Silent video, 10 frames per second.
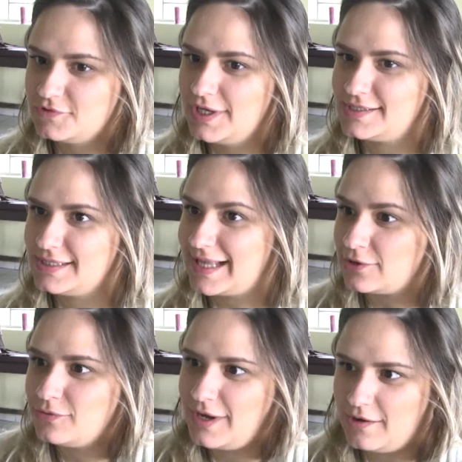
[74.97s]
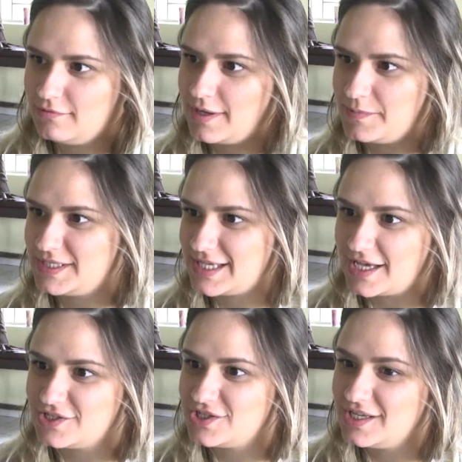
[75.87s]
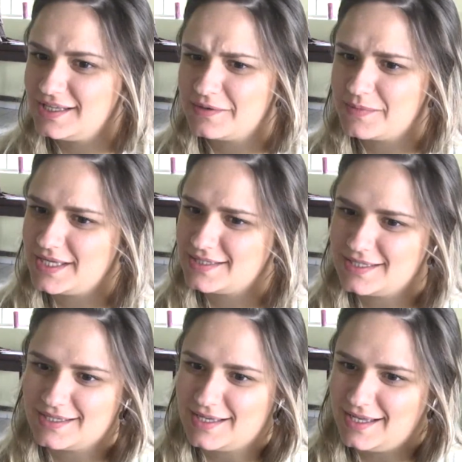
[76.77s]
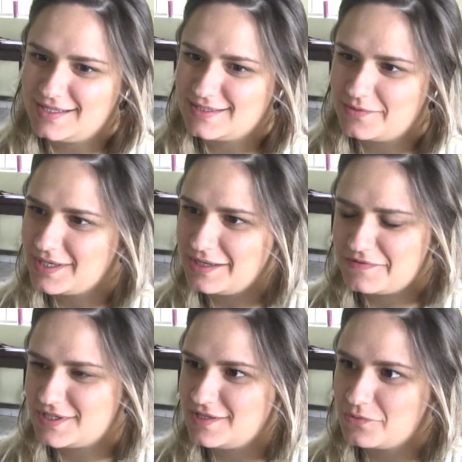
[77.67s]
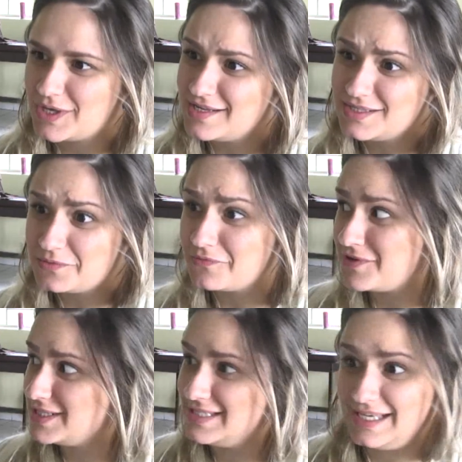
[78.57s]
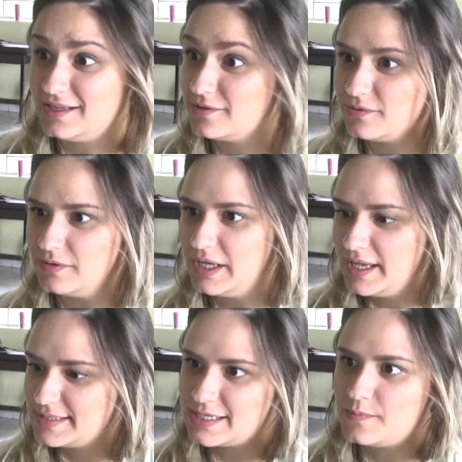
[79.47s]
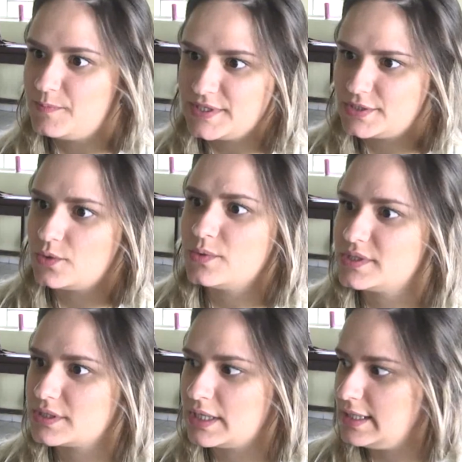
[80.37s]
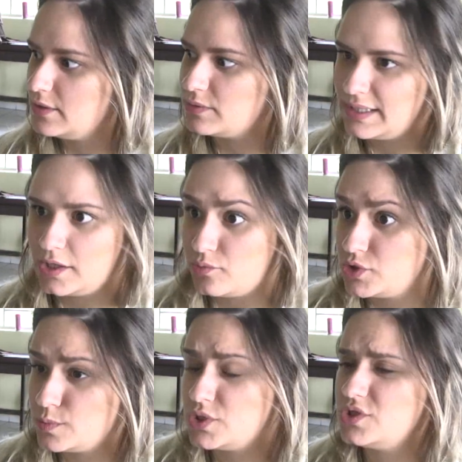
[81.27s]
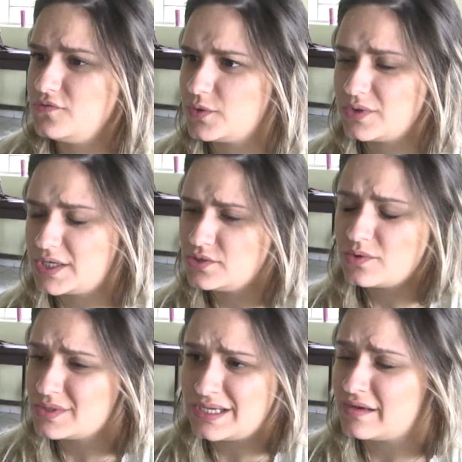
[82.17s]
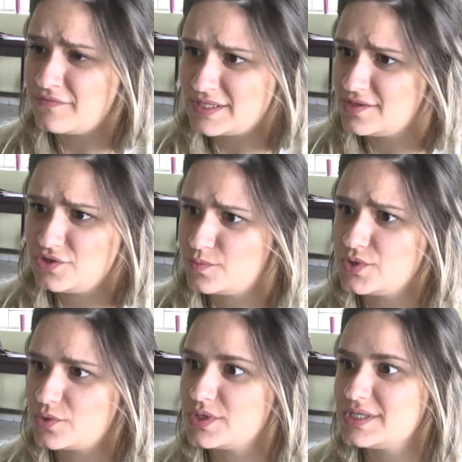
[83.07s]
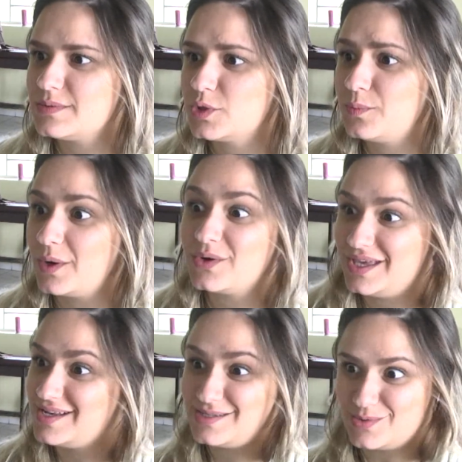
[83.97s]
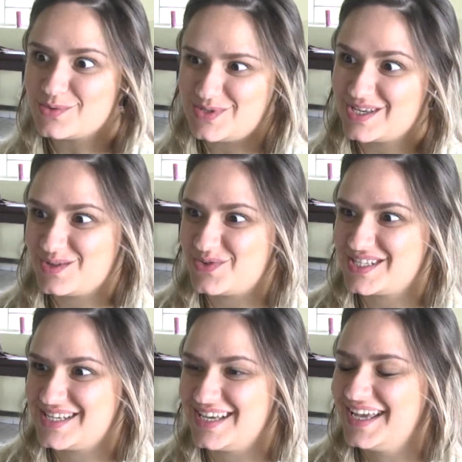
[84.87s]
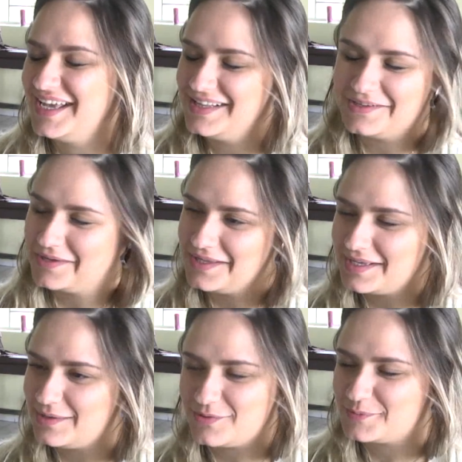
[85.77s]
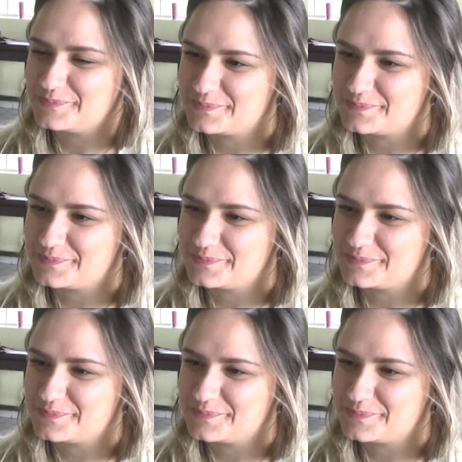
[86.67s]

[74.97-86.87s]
assim, natural a amizade. E também, assim, eles são incríveis. Eles, o que eles estão fazendo, sabe? Pessoas que não têm nenhum tipo de dificuldade não conseguem fazer esse tipo de coisa em cima do palco que eles estão conseguindo fazer. Então é incrível.